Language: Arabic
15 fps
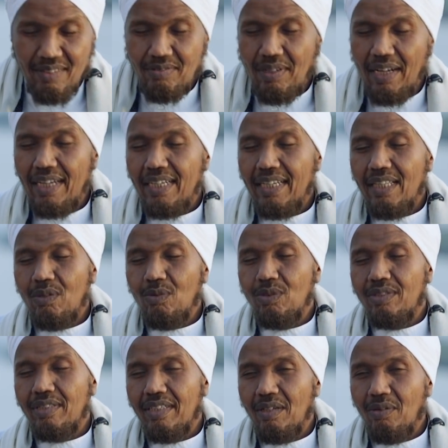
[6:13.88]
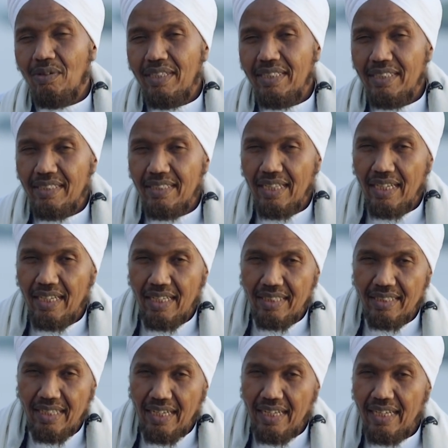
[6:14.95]
فهكذا اوصي اخواني ان شاء الله
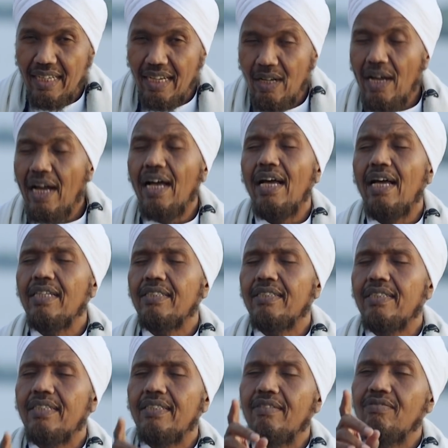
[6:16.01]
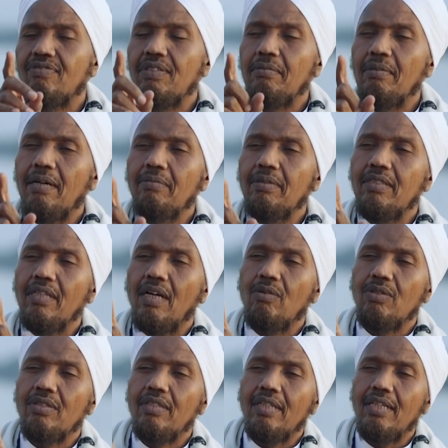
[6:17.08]
تعالى خاصه في باب
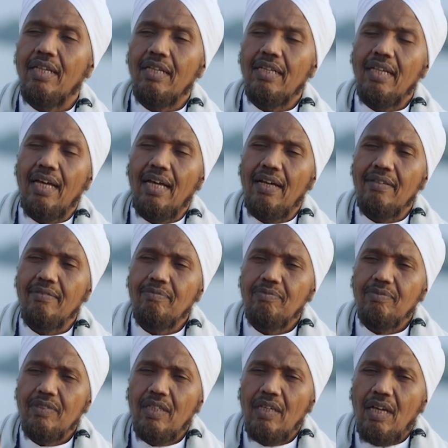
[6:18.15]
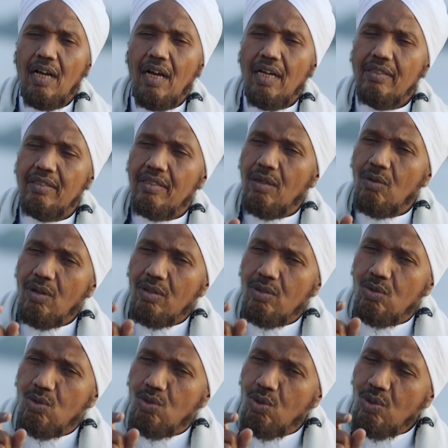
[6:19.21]
الدعوه الى الله
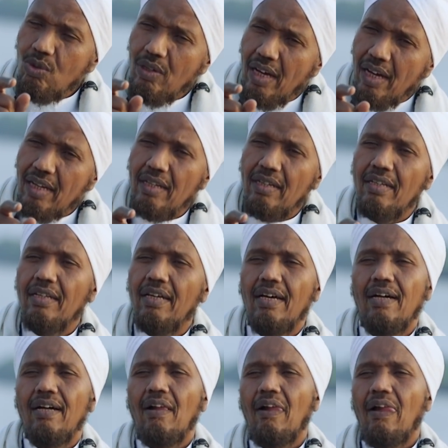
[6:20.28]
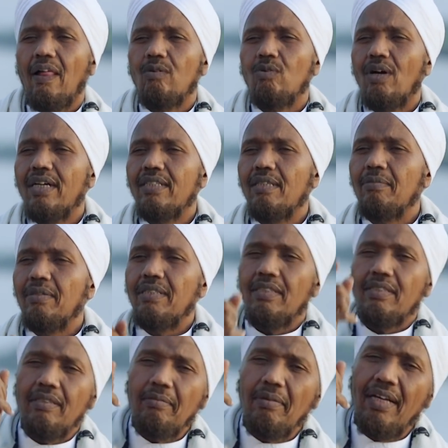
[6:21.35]
التوكل على الله وعدم
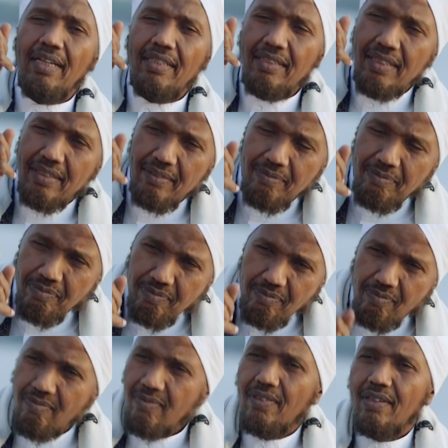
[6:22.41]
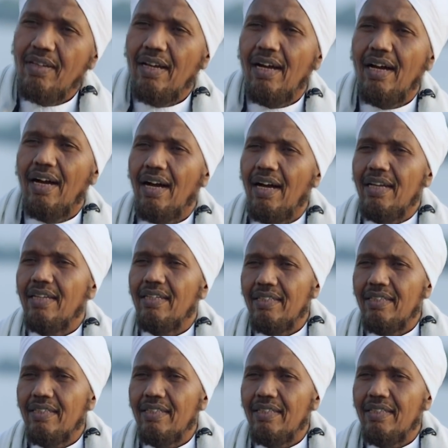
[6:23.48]
الاعتماد على